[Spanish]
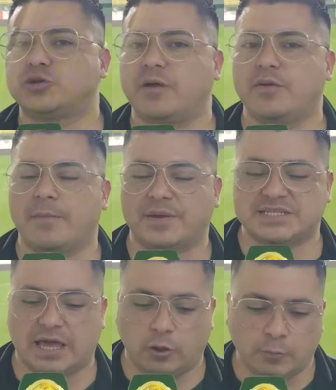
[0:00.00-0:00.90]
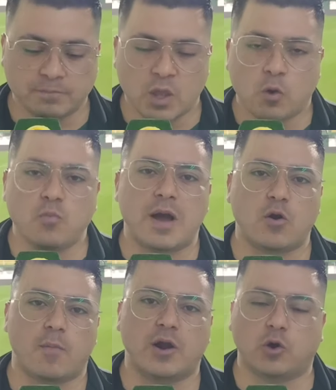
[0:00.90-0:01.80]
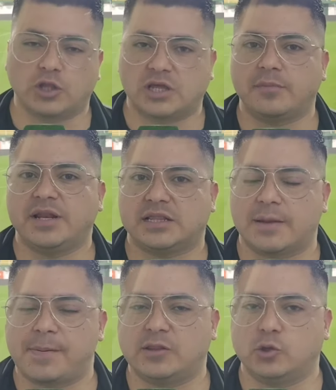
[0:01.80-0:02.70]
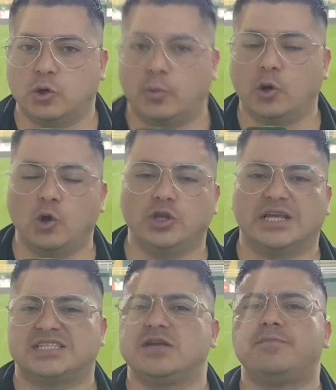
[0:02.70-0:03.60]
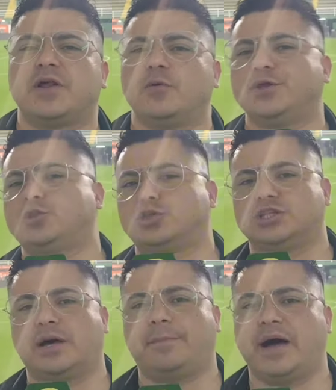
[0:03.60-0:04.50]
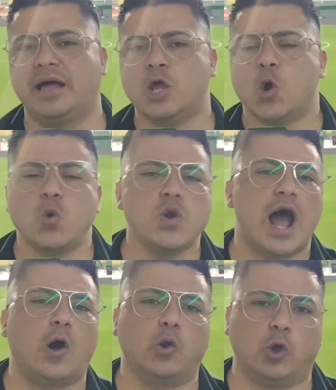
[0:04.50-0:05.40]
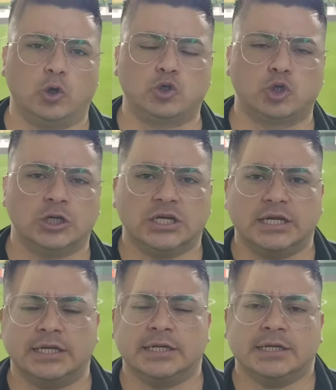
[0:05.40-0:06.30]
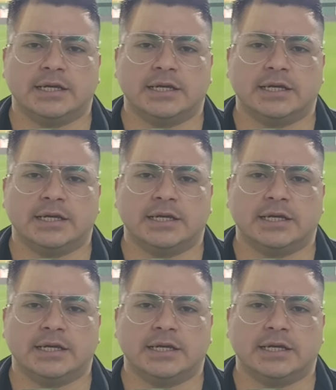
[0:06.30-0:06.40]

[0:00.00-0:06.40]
se me había pasado un mano a mano que termina tapando Bolonia. Siempre el Beto te tapa una o dos. ¿eh?